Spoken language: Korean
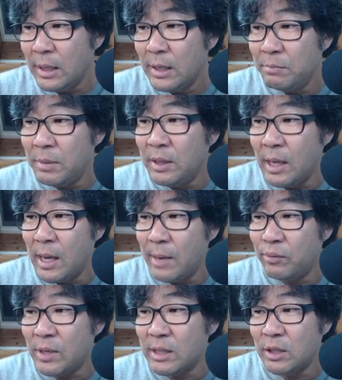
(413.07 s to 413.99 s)
밑에
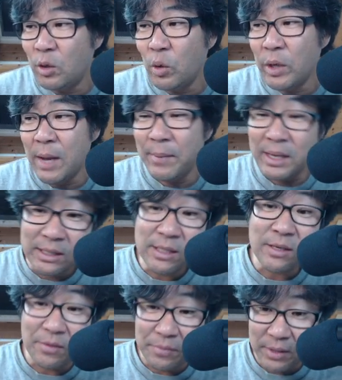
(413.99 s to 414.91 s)
플라스통이 아마
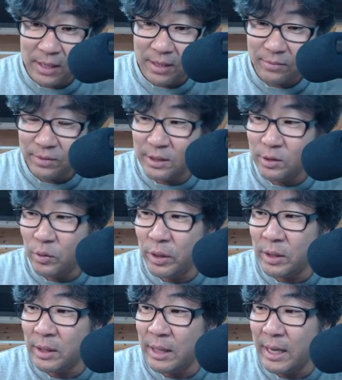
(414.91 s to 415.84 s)
있을 겁니다. 플라스통이
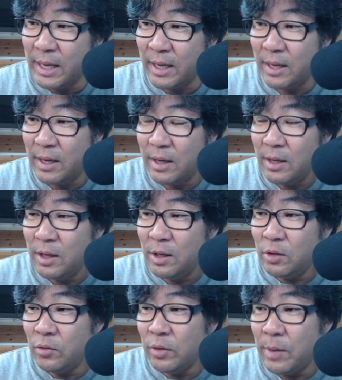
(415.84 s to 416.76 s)
있는데
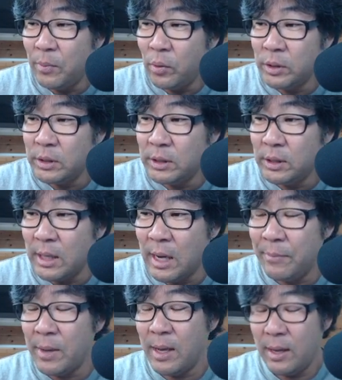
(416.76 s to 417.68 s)
여기에 보기 싫은 게
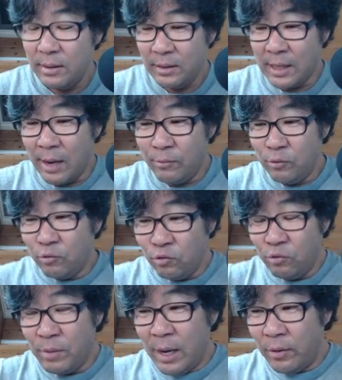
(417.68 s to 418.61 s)
앞에 나무
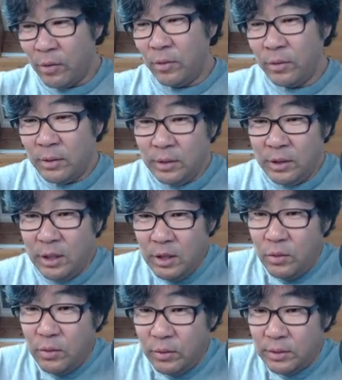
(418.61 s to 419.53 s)
루바로
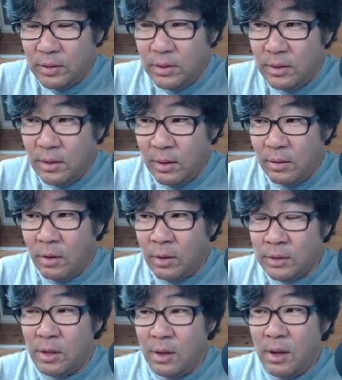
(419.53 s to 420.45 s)
띄우는 거죠. 그럼 거기서